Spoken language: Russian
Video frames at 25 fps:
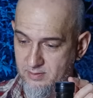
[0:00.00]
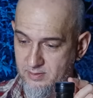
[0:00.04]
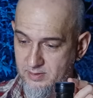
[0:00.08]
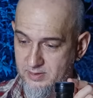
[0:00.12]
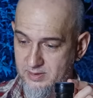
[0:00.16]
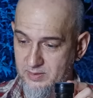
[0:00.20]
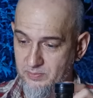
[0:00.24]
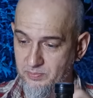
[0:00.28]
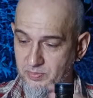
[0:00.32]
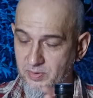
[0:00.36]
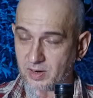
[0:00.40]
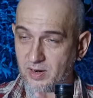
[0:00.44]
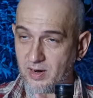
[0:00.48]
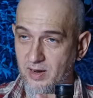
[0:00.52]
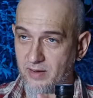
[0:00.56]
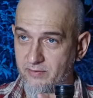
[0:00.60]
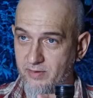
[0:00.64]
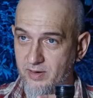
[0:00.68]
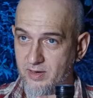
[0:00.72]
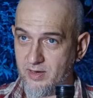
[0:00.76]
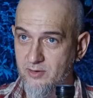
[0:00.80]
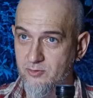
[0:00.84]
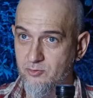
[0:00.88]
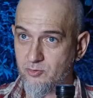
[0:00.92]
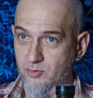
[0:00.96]

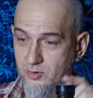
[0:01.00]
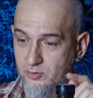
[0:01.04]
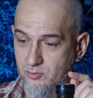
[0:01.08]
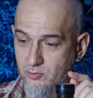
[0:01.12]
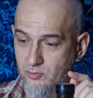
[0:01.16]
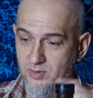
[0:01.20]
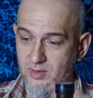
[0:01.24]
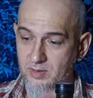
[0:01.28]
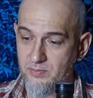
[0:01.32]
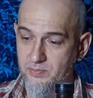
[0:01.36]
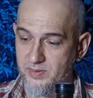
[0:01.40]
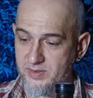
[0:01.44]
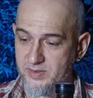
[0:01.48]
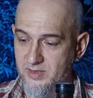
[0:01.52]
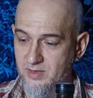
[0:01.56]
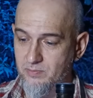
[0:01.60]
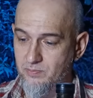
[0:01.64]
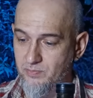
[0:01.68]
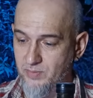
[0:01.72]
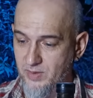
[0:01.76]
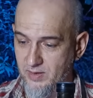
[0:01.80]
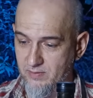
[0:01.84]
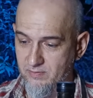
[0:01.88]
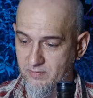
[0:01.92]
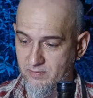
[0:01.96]
Сапирави, который тут написан
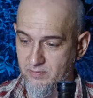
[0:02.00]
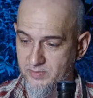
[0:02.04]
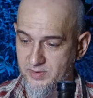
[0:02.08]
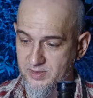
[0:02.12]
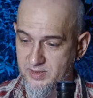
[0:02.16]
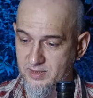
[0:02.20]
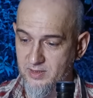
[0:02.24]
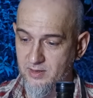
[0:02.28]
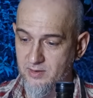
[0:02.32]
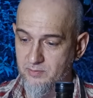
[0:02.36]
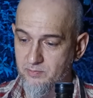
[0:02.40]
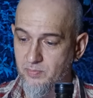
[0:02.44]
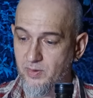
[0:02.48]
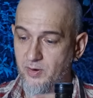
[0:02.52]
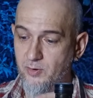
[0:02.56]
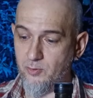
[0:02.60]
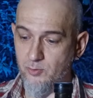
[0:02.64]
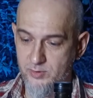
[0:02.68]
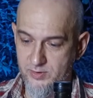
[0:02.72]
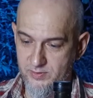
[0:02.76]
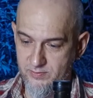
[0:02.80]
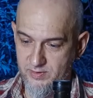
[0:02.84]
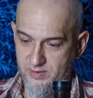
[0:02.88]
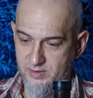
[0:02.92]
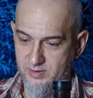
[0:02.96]
первым, сделан по
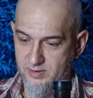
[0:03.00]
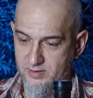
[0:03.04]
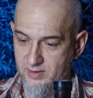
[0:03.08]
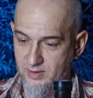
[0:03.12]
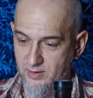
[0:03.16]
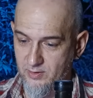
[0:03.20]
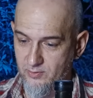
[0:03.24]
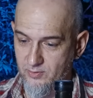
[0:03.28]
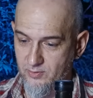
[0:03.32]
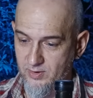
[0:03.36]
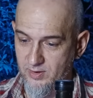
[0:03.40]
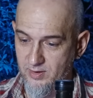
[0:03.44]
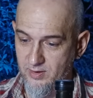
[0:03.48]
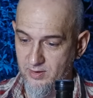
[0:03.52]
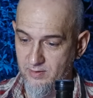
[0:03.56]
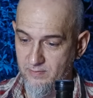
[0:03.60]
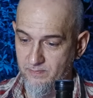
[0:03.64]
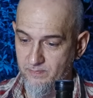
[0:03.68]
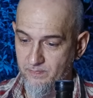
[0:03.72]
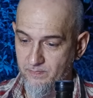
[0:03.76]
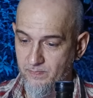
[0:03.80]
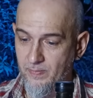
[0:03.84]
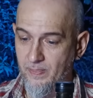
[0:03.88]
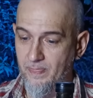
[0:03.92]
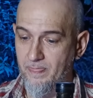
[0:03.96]
розовой технологии.
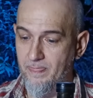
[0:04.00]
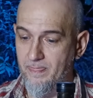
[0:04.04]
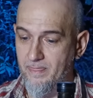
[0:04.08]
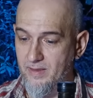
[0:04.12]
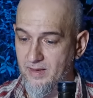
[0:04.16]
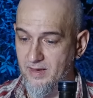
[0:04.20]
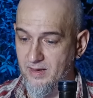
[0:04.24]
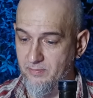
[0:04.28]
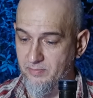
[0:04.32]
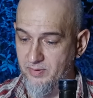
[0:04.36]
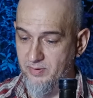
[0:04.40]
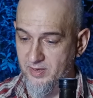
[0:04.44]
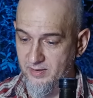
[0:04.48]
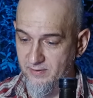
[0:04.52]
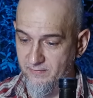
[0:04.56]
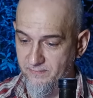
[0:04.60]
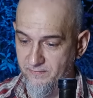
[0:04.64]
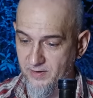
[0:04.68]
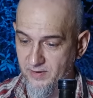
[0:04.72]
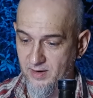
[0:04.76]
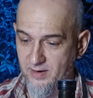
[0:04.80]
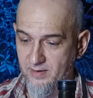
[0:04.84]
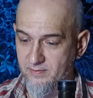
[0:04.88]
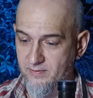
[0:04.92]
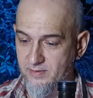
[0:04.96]
Каберне
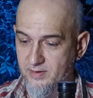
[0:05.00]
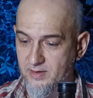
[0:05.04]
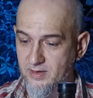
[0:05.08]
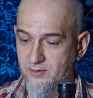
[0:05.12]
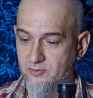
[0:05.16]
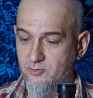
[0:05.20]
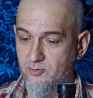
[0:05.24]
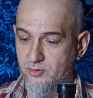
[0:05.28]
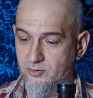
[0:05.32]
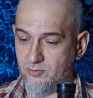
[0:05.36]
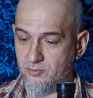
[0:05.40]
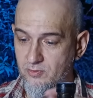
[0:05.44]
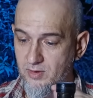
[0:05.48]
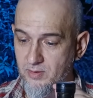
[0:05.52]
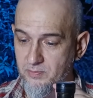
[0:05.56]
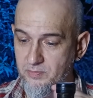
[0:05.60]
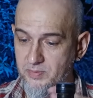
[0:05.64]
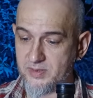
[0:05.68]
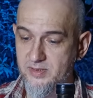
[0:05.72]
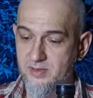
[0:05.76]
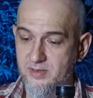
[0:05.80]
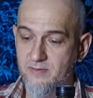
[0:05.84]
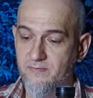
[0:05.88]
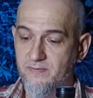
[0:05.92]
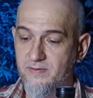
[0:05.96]
Фран, который тут
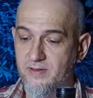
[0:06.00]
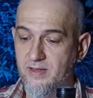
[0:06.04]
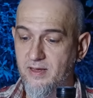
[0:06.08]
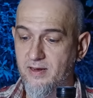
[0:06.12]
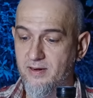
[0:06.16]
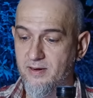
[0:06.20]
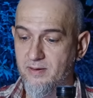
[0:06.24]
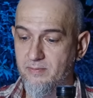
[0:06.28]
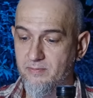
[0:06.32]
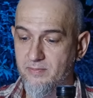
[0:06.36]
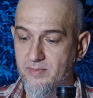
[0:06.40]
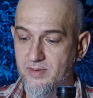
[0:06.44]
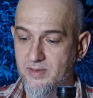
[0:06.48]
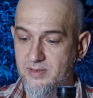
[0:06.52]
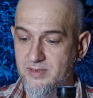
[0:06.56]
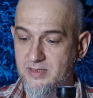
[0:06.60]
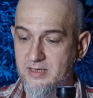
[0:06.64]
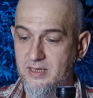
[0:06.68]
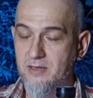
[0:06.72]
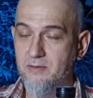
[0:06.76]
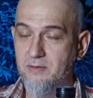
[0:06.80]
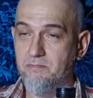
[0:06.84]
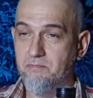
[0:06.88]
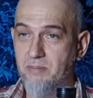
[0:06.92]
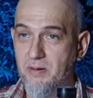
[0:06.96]
написан вторым,
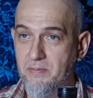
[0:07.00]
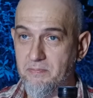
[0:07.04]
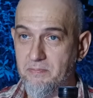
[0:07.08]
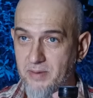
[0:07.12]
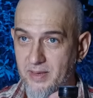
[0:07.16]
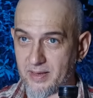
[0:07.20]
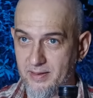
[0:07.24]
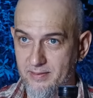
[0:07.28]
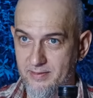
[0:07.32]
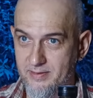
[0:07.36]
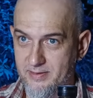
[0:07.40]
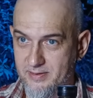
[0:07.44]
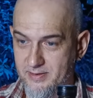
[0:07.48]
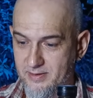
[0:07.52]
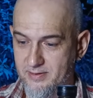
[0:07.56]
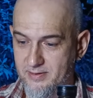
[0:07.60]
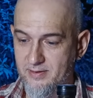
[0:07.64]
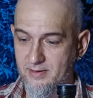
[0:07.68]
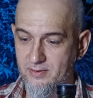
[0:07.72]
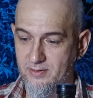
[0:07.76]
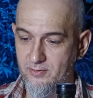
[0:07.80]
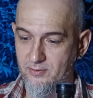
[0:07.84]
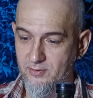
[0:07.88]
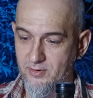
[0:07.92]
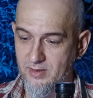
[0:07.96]
сделан по белой
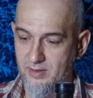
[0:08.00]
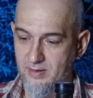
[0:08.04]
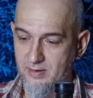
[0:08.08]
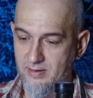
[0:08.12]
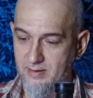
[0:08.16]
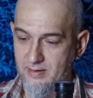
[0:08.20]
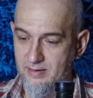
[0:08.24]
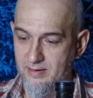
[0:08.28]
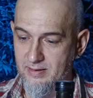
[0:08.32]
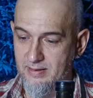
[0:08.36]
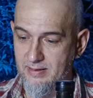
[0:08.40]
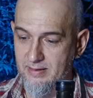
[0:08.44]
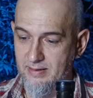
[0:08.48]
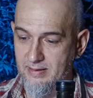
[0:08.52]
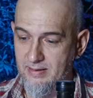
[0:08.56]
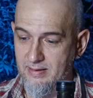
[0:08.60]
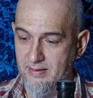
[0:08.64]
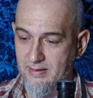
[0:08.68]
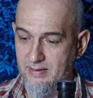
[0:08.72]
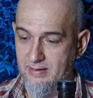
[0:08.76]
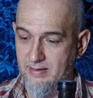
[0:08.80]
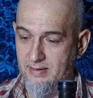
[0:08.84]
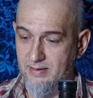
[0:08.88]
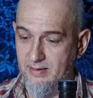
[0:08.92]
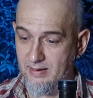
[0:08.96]
технологии –
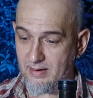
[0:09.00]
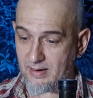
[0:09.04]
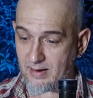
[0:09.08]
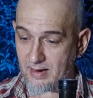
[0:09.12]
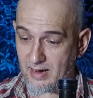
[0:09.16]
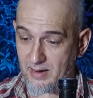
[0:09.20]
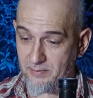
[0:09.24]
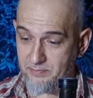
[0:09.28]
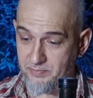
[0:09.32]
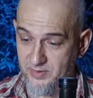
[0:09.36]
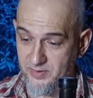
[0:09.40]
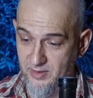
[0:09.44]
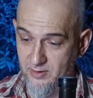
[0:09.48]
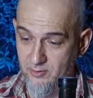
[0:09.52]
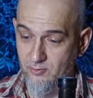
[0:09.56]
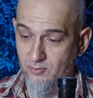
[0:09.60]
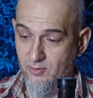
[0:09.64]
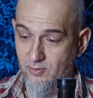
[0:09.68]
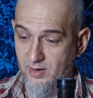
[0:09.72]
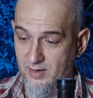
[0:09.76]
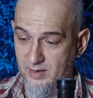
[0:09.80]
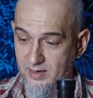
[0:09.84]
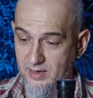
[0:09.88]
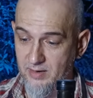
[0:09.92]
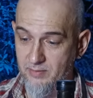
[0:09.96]
а Пино
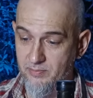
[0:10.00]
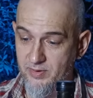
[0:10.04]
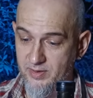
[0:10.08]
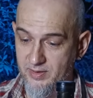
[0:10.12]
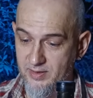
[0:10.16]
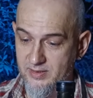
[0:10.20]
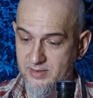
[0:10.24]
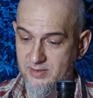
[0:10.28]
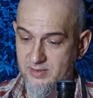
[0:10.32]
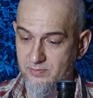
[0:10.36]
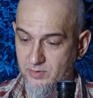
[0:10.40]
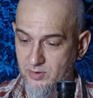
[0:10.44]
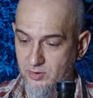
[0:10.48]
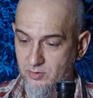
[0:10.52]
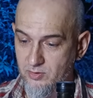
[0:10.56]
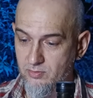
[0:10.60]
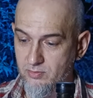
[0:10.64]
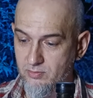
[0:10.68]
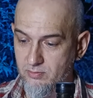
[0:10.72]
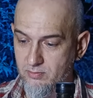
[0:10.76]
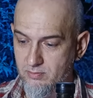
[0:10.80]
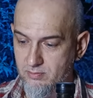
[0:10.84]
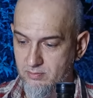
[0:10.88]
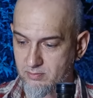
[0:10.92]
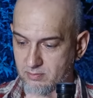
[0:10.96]
Нуар и Каберне
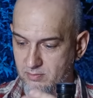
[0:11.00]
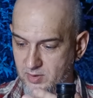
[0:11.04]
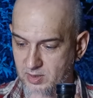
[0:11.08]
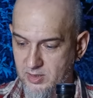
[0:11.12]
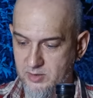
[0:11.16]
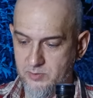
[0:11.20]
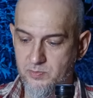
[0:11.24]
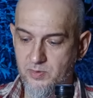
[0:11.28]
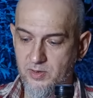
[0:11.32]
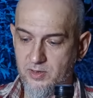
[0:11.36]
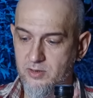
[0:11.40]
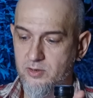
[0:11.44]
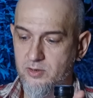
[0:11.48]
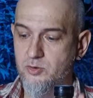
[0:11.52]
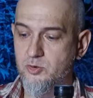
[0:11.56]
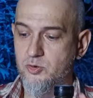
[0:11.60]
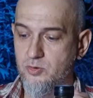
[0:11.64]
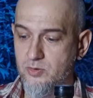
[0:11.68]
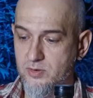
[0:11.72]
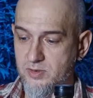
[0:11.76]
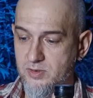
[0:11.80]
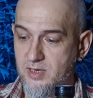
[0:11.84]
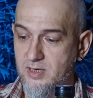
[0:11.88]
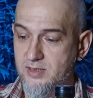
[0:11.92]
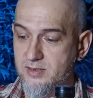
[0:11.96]
Савиньон, раз про них
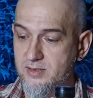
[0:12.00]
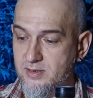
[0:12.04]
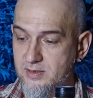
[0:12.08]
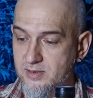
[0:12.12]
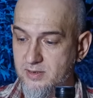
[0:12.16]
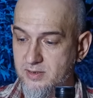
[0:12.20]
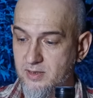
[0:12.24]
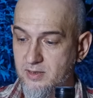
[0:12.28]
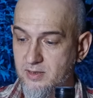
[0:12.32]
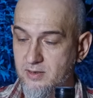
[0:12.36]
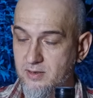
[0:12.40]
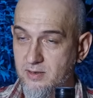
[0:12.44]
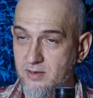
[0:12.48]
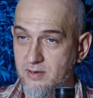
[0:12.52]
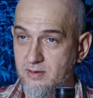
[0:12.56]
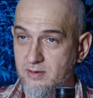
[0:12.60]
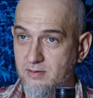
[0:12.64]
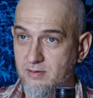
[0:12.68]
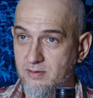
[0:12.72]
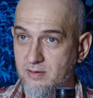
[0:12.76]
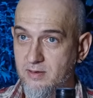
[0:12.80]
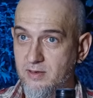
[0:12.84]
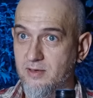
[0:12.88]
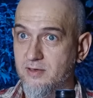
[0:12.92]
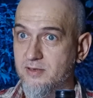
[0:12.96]
ничего не сказано, сделаны
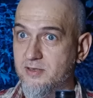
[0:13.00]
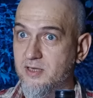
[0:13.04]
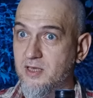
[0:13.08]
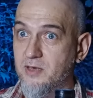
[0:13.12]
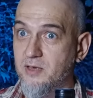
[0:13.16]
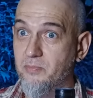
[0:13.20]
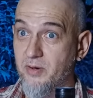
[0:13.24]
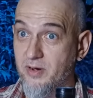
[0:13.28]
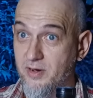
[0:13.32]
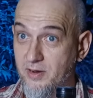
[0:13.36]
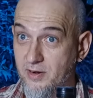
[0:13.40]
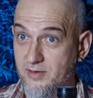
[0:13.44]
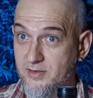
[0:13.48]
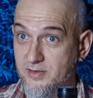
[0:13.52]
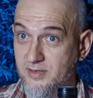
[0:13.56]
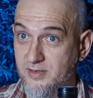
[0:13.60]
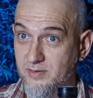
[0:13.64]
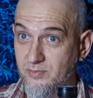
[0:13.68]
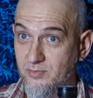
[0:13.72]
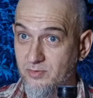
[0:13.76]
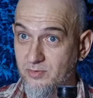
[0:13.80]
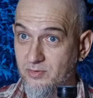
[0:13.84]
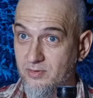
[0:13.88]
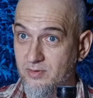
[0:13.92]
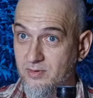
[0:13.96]
наконец-таки
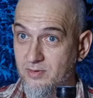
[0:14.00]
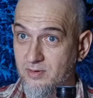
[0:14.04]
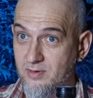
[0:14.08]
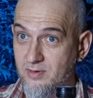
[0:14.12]
по-красному.